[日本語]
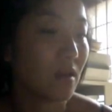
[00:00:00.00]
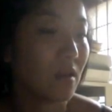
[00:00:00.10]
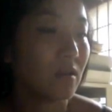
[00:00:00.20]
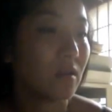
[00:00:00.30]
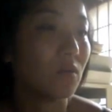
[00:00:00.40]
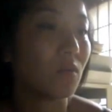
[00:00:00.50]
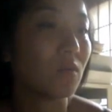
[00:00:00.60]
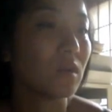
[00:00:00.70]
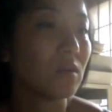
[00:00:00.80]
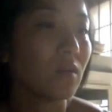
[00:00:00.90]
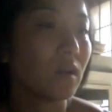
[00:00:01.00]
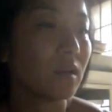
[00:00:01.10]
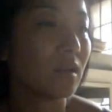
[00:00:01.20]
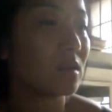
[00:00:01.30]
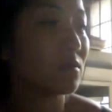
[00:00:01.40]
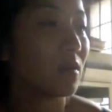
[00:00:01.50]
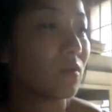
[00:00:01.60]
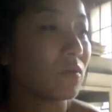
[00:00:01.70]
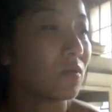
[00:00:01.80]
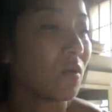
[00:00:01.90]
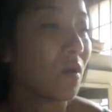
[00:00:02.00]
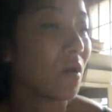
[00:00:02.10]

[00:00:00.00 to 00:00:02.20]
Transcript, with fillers: で、党員の方たちはこの